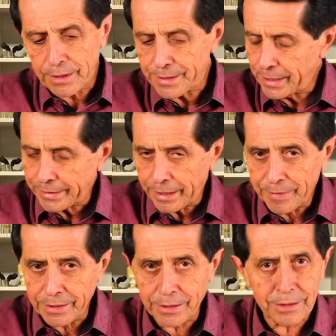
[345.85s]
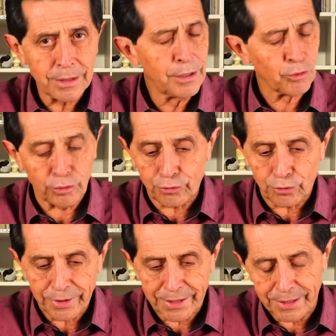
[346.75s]
Certamente, com
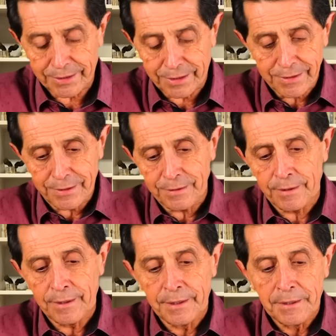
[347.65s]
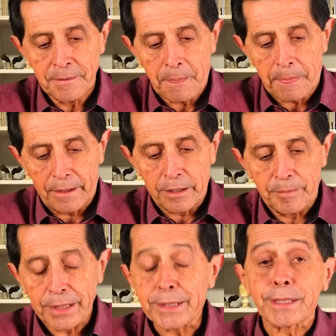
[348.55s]
toda certeza, a
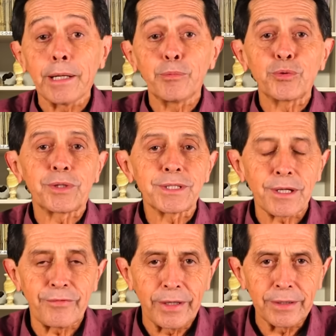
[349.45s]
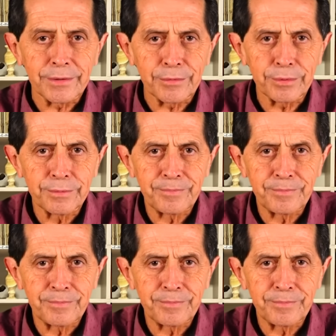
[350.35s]
irmã sabe do que está falando.